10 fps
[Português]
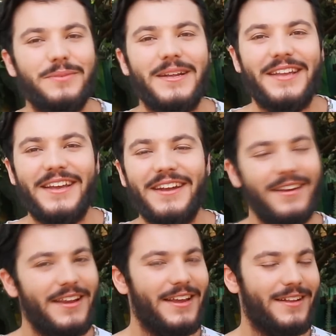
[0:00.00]
de
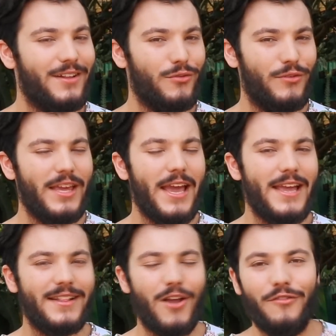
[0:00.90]
madeira. Então fique
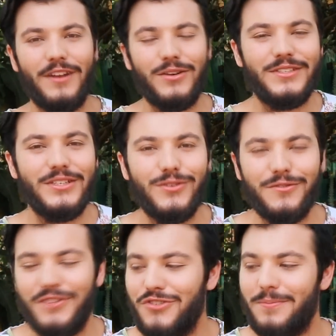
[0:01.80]
aí até o finalzinho
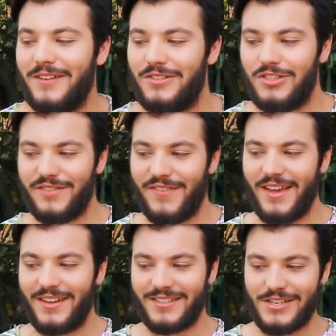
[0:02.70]
do vídeo para a gente
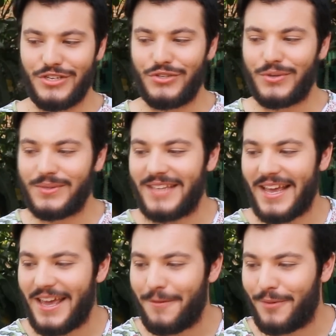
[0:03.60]
ver se a gente
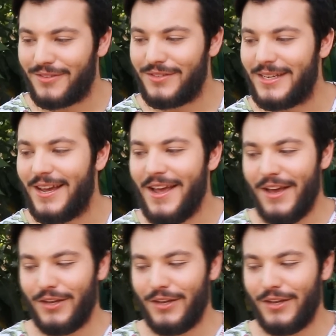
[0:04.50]
consegue reproduzir.